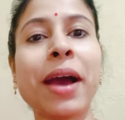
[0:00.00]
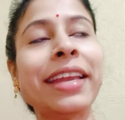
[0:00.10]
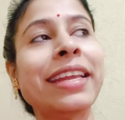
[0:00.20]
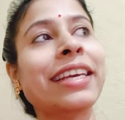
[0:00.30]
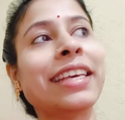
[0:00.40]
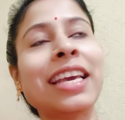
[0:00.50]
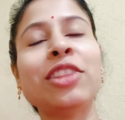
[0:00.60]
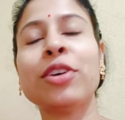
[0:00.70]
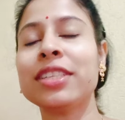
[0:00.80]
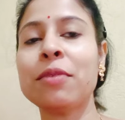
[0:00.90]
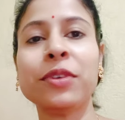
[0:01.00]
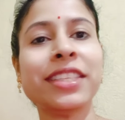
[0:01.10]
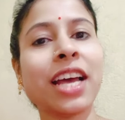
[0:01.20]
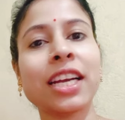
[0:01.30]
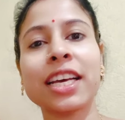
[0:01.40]
ওই বাইরে গিয়ে
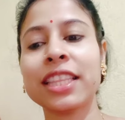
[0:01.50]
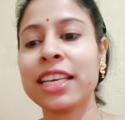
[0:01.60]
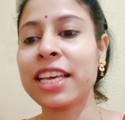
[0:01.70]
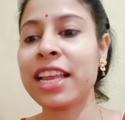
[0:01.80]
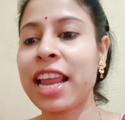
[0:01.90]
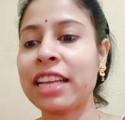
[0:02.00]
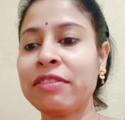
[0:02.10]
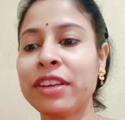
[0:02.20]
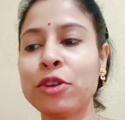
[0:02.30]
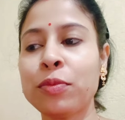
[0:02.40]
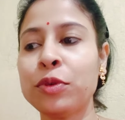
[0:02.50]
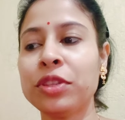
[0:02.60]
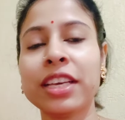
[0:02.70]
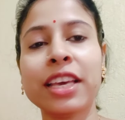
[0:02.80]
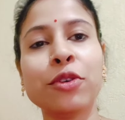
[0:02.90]
দরজা মজা আটকাতে গিয়ে লাইট ফাইট
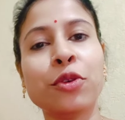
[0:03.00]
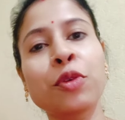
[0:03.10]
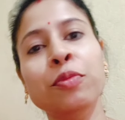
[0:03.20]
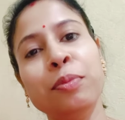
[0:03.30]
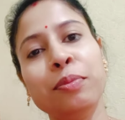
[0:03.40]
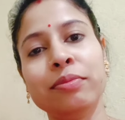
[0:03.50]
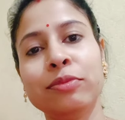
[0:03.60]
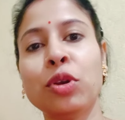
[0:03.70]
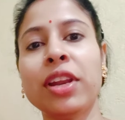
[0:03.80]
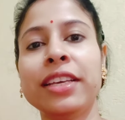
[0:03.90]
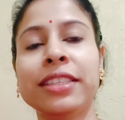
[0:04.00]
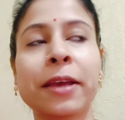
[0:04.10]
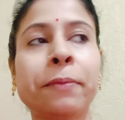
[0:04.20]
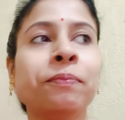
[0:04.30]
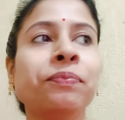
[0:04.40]
অফ করতে গিয়ে ঘুম
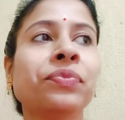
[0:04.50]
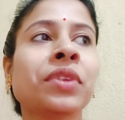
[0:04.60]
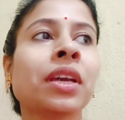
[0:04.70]
চলেই যায়